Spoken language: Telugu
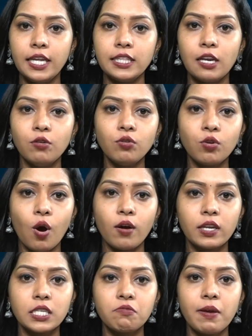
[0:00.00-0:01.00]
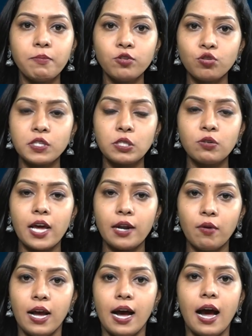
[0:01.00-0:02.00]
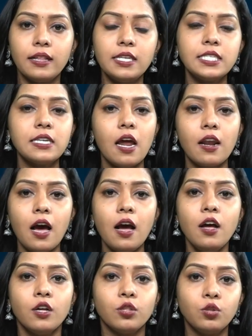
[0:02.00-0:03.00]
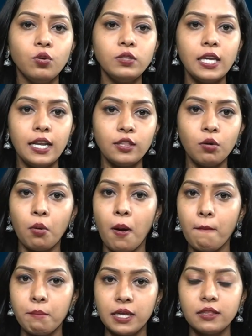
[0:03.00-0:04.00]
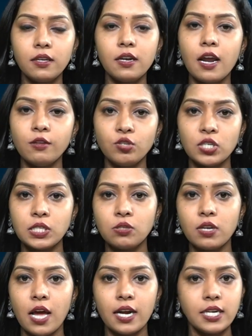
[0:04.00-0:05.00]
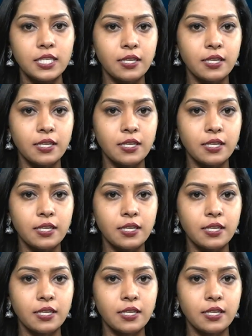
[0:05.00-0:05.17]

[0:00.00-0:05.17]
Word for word: నేతలు కాంగ్రెస్ వైపు చూస్తున్నారు అధిష్టాన దూతలతో మంతనాలు చేస్తున్నారని